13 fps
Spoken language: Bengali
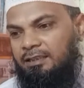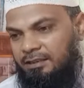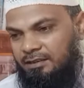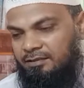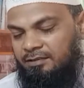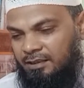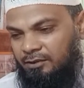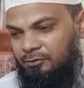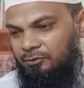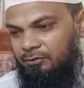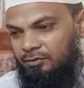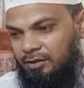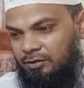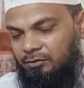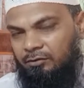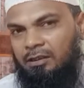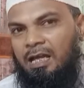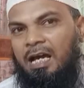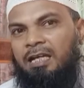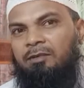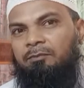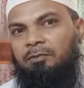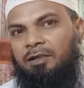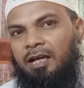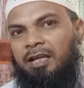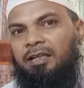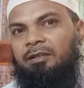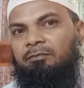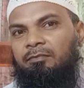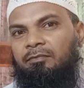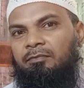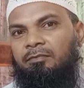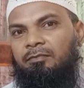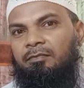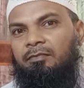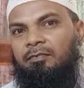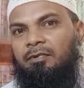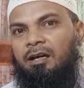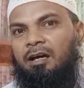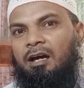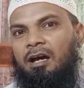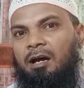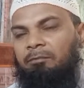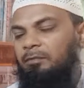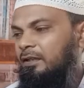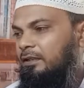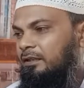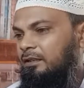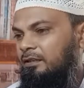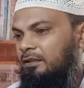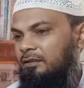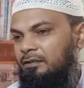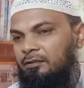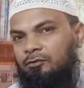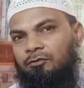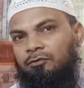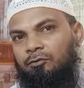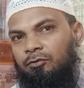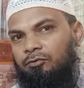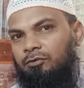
ডিজিজ যেহেতু সেই জন্য লাইফ টাইম আপনাকে ওষুধ